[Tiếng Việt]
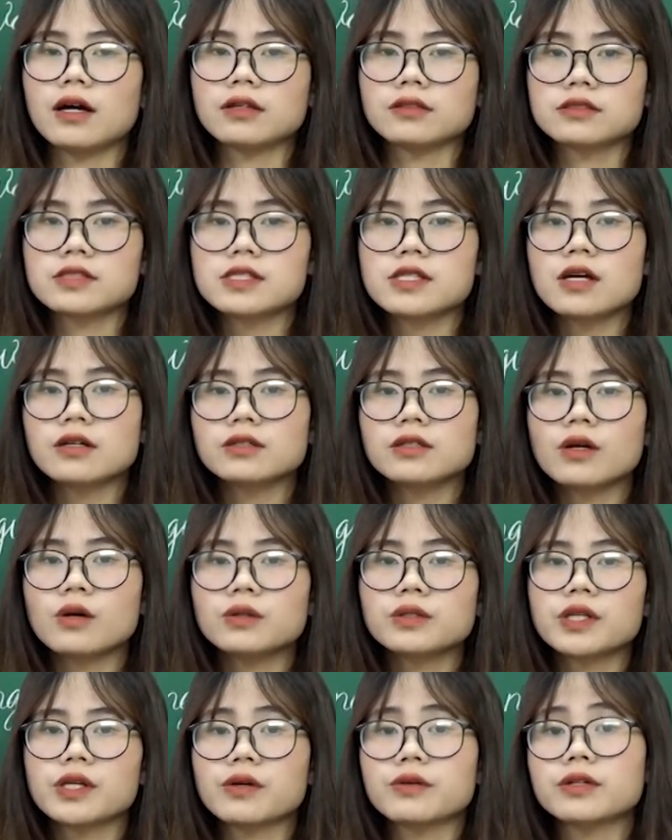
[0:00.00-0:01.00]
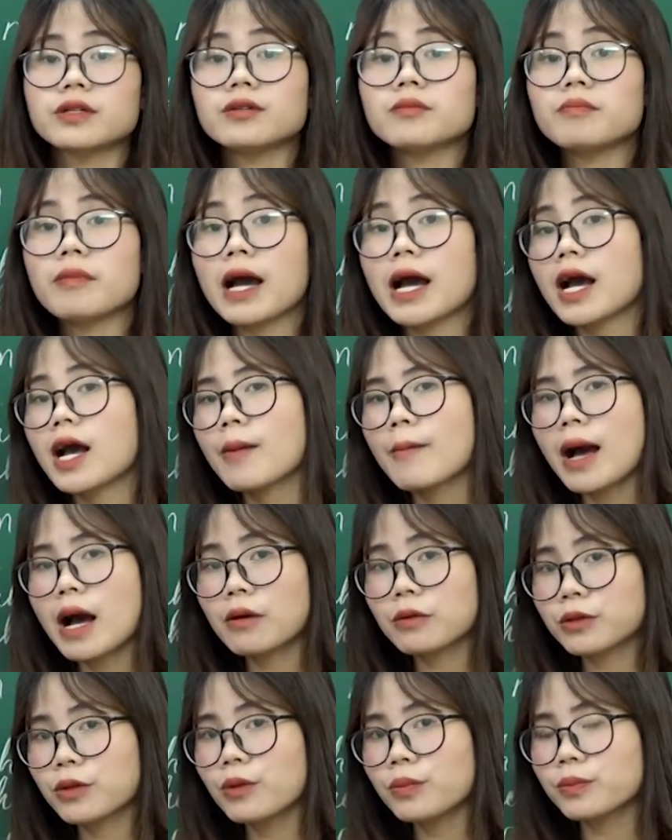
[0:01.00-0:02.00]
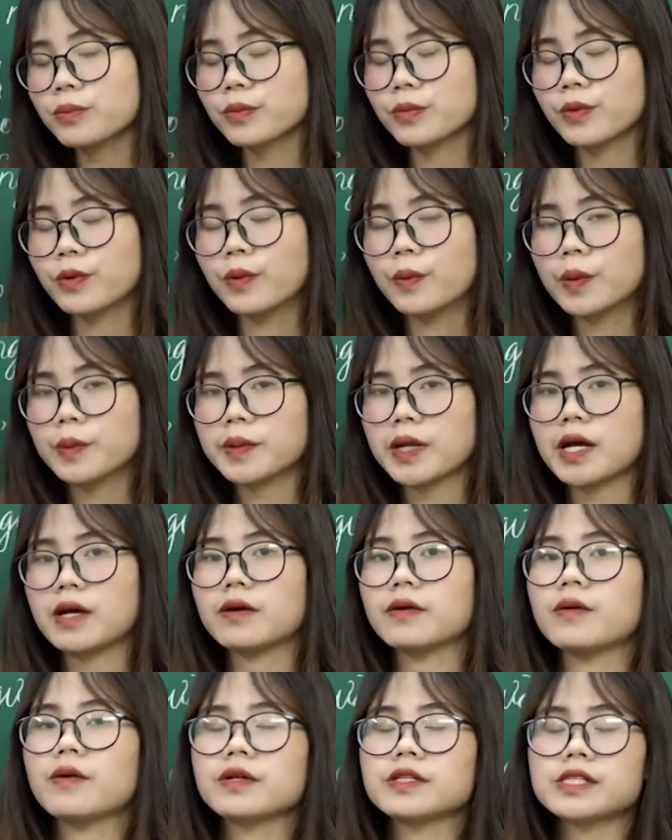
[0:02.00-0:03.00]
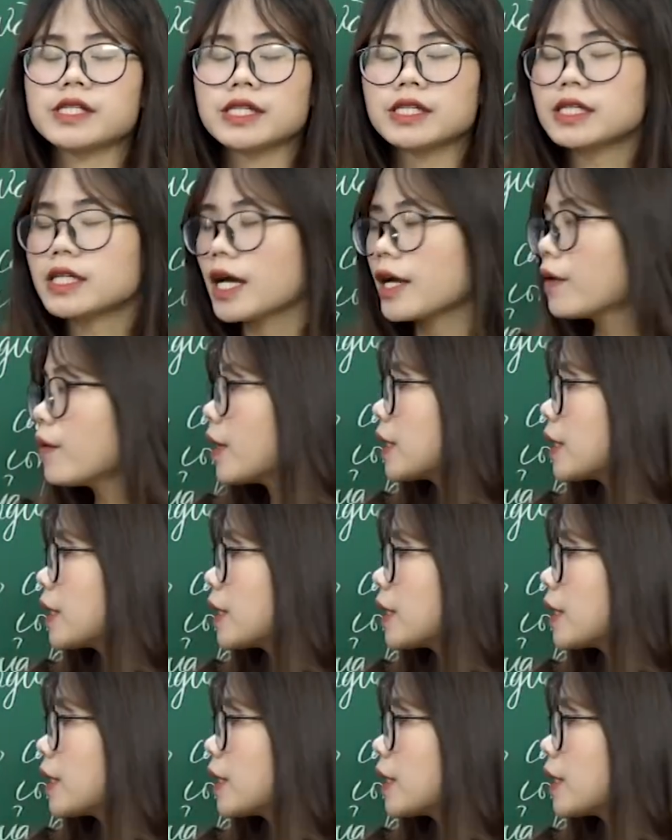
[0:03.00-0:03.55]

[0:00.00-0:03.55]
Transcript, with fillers: uh, sơn thôn thiếu nữ ma bao túc đúng không nào chính cái